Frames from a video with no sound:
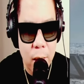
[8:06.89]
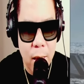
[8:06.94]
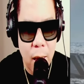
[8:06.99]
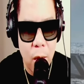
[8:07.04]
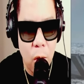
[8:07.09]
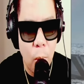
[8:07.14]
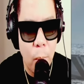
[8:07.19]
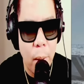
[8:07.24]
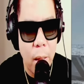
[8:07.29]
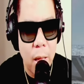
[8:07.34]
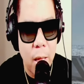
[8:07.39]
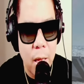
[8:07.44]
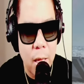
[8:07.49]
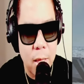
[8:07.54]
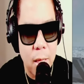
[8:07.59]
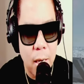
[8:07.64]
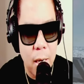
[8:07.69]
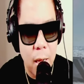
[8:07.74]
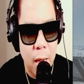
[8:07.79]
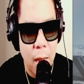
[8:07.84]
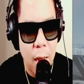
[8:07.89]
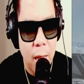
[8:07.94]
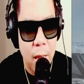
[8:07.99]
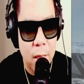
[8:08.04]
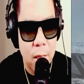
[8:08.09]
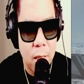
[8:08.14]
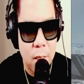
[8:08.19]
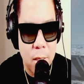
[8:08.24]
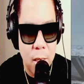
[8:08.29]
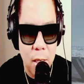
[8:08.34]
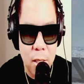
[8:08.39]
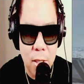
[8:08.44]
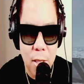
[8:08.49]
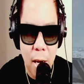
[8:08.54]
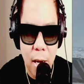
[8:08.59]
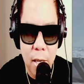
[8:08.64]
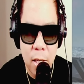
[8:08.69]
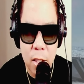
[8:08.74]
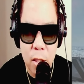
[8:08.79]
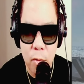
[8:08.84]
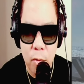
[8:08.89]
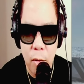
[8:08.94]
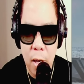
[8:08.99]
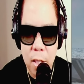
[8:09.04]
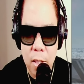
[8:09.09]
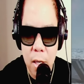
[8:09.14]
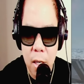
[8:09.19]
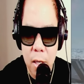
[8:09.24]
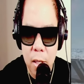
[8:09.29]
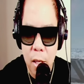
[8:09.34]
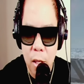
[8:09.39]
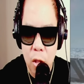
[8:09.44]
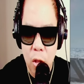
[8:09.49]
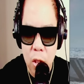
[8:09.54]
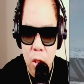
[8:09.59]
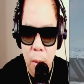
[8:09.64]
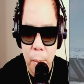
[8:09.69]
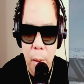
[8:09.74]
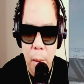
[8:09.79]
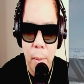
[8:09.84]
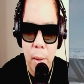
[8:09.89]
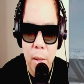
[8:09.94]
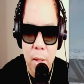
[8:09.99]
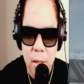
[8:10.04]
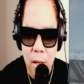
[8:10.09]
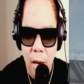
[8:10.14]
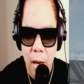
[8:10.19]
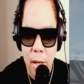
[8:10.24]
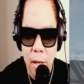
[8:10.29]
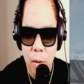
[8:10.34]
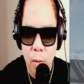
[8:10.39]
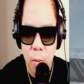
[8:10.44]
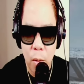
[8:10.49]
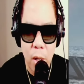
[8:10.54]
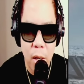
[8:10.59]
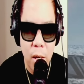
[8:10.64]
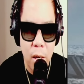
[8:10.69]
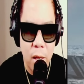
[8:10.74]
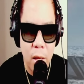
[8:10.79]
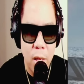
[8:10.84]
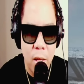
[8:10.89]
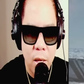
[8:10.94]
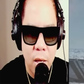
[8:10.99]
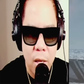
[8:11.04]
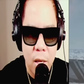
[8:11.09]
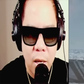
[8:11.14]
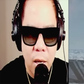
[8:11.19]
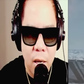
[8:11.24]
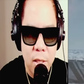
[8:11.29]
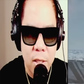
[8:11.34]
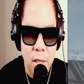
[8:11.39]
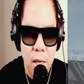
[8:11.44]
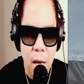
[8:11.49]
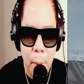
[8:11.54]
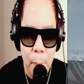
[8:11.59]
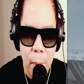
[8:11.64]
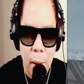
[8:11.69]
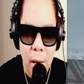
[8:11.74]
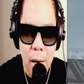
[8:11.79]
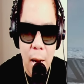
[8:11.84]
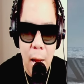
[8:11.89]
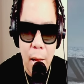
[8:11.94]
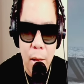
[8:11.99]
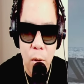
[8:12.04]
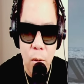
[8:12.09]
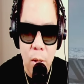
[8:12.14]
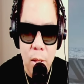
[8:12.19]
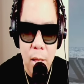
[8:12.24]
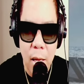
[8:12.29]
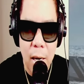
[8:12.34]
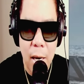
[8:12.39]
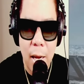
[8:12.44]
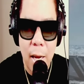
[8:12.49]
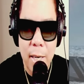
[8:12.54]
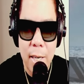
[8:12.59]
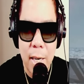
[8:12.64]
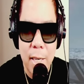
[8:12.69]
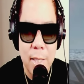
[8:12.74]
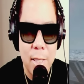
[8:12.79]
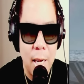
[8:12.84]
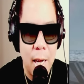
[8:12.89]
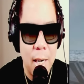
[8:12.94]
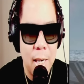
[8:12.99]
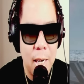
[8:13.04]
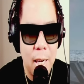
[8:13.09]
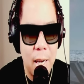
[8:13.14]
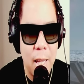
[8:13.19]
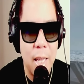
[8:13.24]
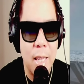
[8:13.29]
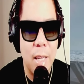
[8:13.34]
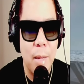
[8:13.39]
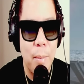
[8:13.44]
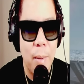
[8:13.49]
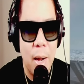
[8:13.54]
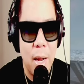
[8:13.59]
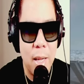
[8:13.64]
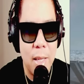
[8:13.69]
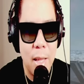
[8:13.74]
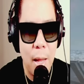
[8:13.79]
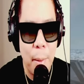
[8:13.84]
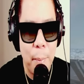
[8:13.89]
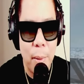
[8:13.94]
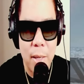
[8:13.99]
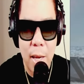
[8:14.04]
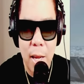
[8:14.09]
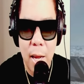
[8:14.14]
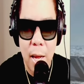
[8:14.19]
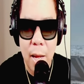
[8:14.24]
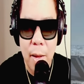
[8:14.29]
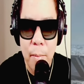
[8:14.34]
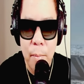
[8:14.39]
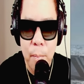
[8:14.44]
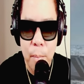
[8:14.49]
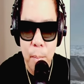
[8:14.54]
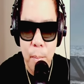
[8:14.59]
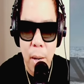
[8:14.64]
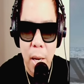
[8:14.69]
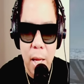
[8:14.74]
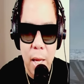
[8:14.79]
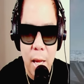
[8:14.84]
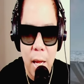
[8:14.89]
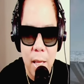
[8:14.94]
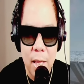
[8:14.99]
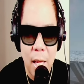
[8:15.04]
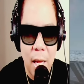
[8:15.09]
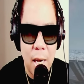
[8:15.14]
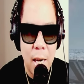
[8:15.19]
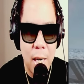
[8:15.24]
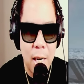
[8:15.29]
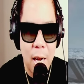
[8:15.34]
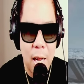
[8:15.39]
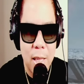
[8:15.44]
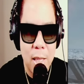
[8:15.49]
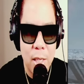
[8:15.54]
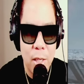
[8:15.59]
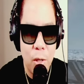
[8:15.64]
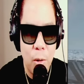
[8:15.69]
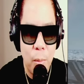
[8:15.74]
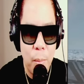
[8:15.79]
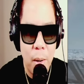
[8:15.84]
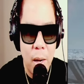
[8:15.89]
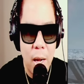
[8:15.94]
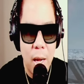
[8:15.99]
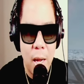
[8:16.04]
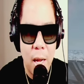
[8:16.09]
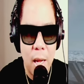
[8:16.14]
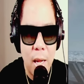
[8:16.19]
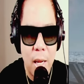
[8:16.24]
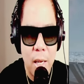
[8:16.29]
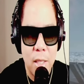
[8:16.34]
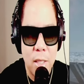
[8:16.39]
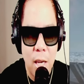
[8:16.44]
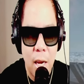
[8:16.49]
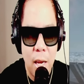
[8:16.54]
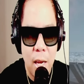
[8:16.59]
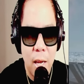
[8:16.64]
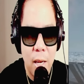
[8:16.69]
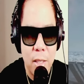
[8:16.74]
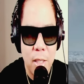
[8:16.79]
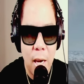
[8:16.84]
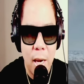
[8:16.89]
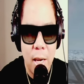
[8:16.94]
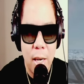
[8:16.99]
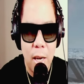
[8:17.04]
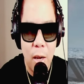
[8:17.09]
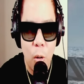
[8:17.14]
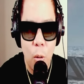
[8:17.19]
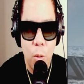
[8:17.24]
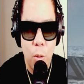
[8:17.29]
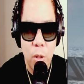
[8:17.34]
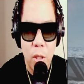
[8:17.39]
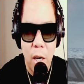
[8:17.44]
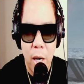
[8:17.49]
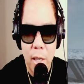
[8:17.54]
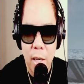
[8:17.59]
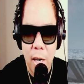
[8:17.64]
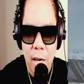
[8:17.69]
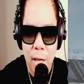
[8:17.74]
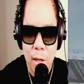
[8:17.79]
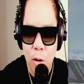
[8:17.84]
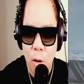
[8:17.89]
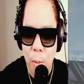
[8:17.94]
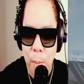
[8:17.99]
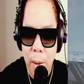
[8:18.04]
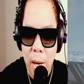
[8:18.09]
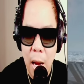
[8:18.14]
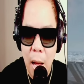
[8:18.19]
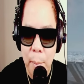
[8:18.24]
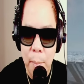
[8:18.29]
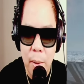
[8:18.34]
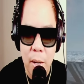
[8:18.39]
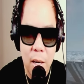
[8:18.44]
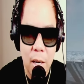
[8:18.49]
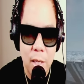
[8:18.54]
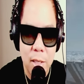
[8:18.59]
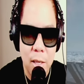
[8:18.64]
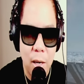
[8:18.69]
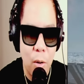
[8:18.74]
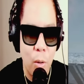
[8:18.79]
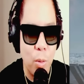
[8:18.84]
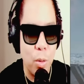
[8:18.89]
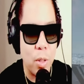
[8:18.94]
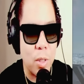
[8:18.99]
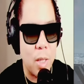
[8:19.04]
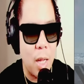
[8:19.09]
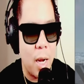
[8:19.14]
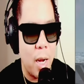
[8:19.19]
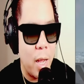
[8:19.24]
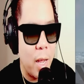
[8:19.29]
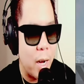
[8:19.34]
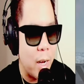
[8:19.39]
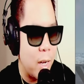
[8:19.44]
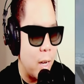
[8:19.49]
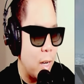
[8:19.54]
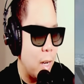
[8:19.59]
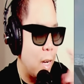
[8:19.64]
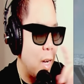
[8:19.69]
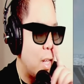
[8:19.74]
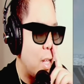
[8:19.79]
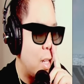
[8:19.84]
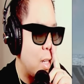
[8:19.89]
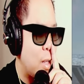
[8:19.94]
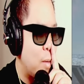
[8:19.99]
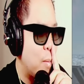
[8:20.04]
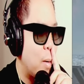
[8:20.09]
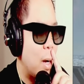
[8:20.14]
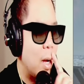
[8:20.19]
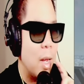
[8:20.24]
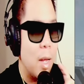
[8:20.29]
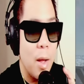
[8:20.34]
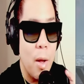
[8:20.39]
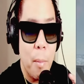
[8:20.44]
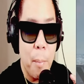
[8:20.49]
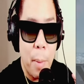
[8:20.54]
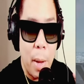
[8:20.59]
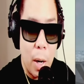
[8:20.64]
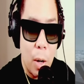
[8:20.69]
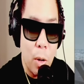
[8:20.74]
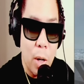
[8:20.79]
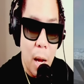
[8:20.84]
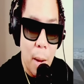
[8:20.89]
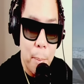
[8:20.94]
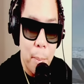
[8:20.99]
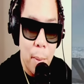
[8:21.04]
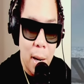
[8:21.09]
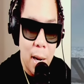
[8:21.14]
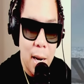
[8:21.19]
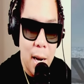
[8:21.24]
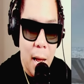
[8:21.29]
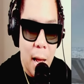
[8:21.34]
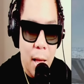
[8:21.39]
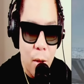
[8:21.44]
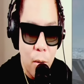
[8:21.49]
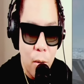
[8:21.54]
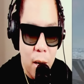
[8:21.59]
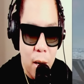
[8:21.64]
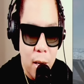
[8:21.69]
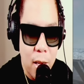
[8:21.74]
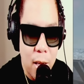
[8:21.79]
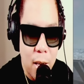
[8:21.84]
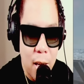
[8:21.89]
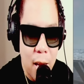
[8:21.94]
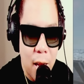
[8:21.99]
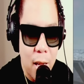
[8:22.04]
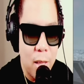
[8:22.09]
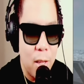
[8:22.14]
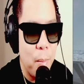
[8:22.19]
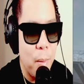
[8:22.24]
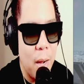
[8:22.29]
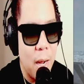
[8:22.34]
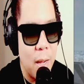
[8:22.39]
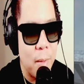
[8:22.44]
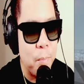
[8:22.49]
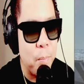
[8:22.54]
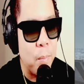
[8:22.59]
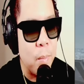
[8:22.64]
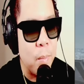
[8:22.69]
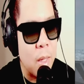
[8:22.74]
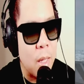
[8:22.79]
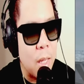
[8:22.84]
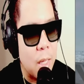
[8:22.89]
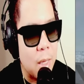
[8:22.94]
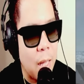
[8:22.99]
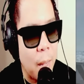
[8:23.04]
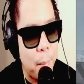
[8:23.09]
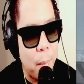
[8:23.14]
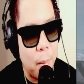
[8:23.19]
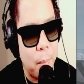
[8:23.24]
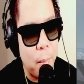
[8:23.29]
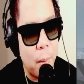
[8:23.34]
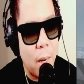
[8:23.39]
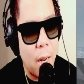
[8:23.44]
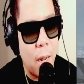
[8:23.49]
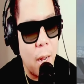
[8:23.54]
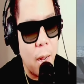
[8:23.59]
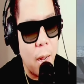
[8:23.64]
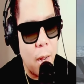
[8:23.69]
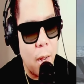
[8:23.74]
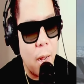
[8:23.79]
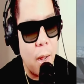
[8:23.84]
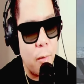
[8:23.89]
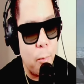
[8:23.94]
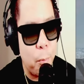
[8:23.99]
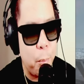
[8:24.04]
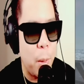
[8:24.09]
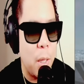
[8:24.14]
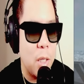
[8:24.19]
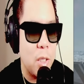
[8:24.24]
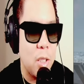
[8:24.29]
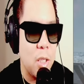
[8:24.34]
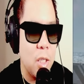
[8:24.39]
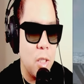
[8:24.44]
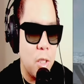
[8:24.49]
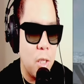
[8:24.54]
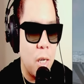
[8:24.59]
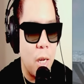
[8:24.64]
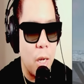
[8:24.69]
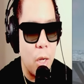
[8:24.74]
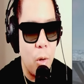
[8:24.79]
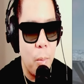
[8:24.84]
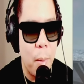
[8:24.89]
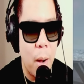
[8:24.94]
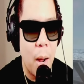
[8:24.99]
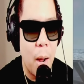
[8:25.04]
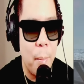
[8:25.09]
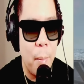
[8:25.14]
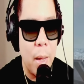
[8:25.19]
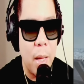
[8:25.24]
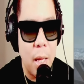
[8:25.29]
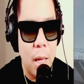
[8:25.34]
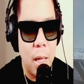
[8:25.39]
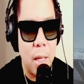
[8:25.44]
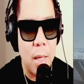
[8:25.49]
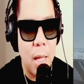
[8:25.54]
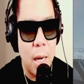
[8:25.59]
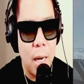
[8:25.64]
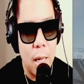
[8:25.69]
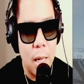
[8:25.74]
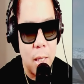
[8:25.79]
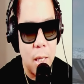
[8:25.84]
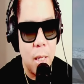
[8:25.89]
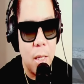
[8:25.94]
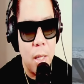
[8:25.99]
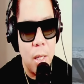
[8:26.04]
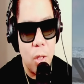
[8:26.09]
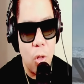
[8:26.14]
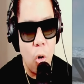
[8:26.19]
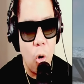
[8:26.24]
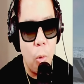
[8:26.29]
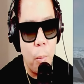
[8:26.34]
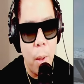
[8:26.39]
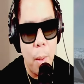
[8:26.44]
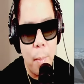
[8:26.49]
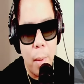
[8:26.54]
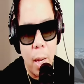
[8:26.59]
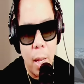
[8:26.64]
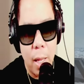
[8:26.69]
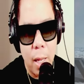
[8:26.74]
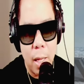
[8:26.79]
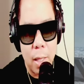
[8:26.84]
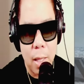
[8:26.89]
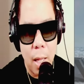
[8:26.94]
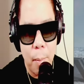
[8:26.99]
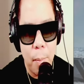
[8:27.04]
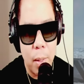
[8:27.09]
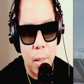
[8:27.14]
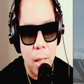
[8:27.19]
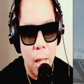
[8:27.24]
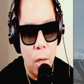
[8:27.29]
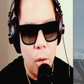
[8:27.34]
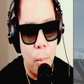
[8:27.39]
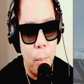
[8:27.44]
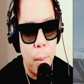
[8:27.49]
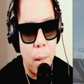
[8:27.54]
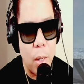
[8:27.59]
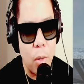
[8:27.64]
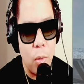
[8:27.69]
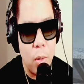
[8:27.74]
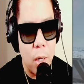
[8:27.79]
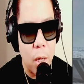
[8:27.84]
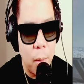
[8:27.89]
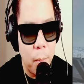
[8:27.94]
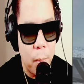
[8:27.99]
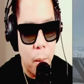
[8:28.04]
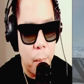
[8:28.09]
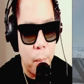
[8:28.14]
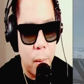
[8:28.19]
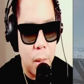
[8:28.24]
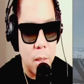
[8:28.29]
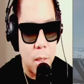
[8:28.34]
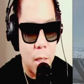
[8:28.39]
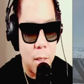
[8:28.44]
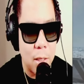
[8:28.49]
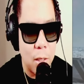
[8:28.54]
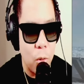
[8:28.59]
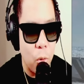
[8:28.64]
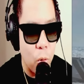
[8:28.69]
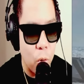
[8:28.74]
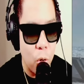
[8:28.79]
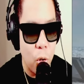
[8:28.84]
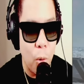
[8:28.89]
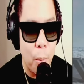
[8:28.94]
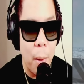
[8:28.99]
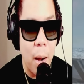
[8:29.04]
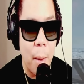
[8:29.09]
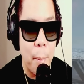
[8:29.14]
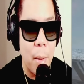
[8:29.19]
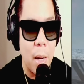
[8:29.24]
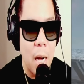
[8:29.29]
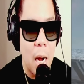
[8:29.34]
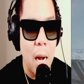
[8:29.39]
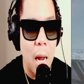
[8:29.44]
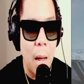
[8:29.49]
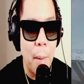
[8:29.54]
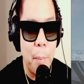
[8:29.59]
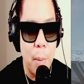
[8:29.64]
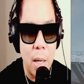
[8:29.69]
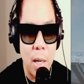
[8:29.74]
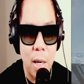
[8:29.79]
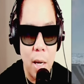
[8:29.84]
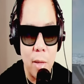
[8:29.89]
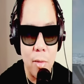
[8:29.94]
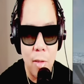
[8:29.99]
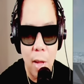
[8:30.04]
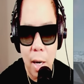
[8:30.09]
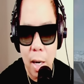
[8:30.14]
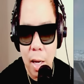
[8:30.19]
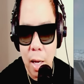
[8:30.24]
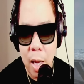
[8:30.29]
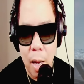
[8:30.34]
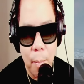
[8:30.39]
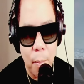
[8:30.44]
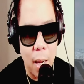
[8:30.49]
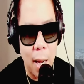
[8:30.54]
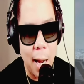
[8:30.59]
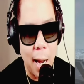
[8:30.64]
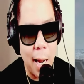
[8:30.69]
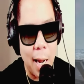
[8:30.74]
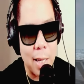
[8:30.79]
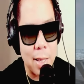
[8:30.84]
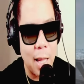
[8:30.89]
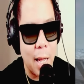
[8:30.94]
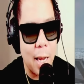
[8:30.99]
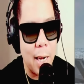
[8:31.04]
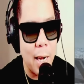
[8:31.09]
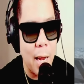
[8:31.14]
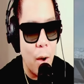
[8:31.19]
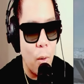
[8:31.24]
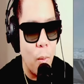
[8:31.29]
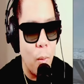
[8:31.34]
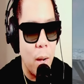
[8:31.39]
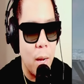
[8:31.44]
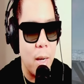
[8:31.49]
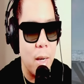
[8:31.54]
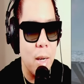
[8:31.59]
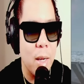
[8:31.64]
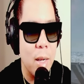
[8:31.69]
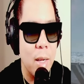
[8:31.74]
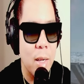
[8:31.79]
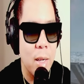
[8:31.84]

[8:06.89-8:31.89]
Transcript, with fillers: tayong makikita na kahit isang Chinese vessel dito sa may bandang Ayungin eh. Kasi napakalayo na talaga niyan sa kanila eh, di ba? Dapat nga makikita lang natin yung mga China Coast Guard nila doon malapit lang sa coastal area nila eh, di ba? Pero napakalayo na nila, di ba? dapat mga PCG lang yung mga makikita natin dito. Kung may makikita man tayong barko ng ibang bansa, siguro yung mga malalapit lang talaga, magkakatanawan.